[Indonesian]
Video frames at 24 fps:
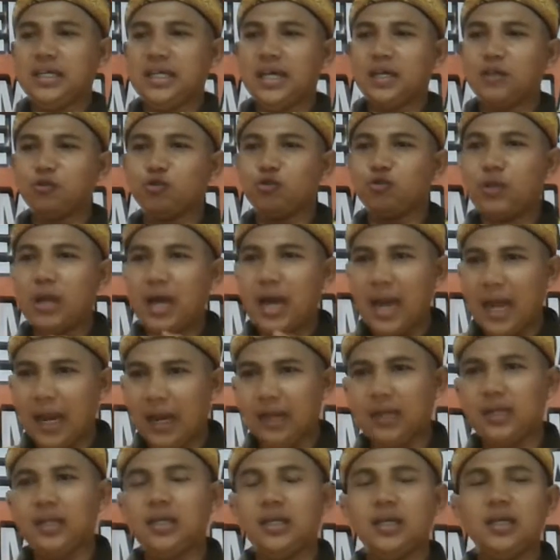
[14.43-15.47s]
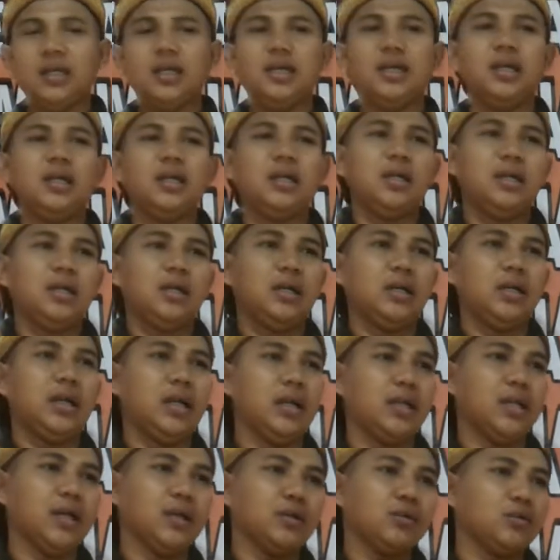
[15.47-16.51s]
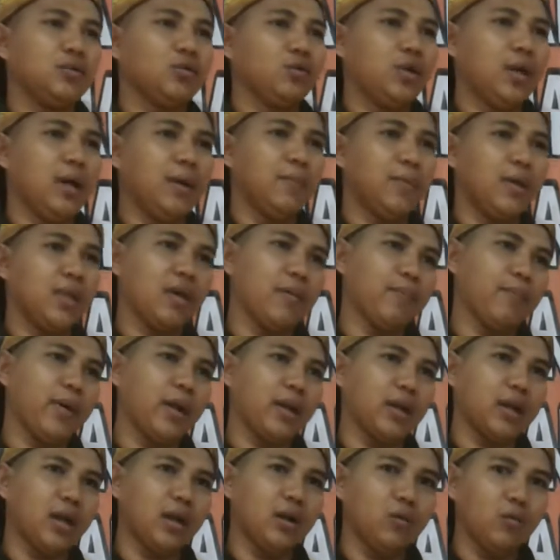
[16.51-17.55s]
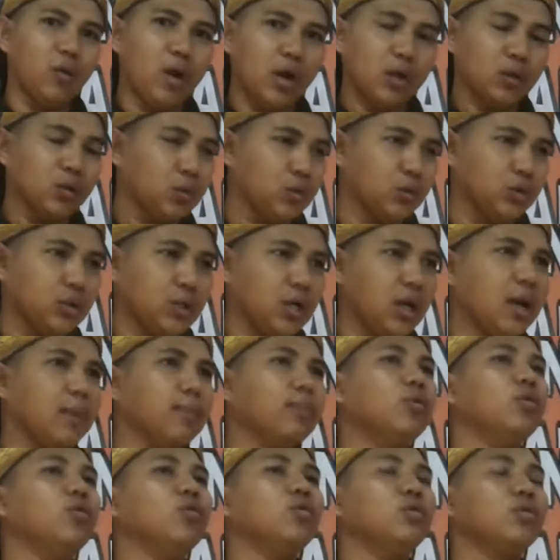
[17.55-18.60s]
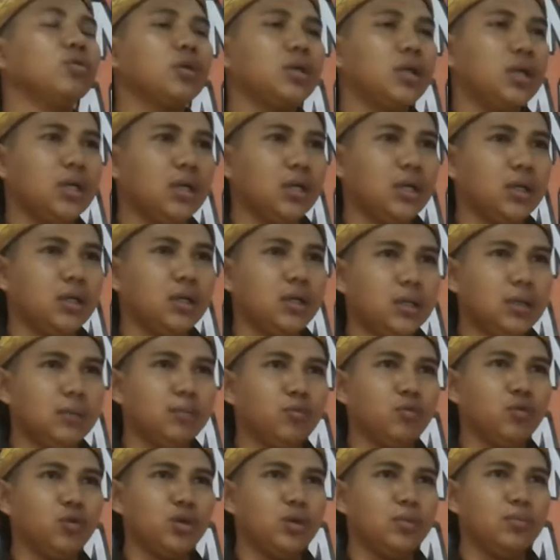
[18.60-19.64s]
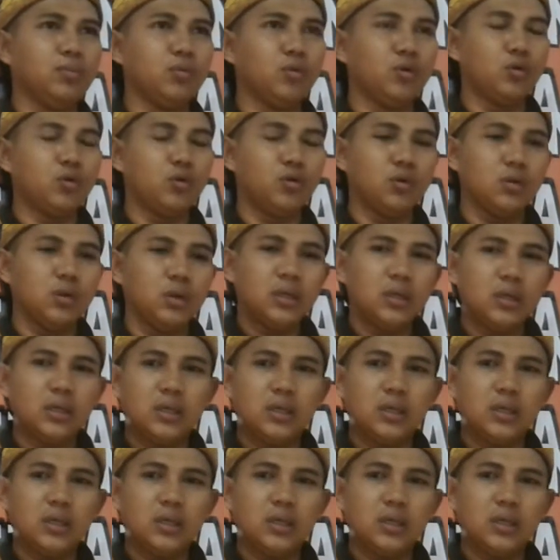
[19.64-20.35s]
yang sudah hadir dan yang sudah menyempatkan waktunya mungkin ibu-ibu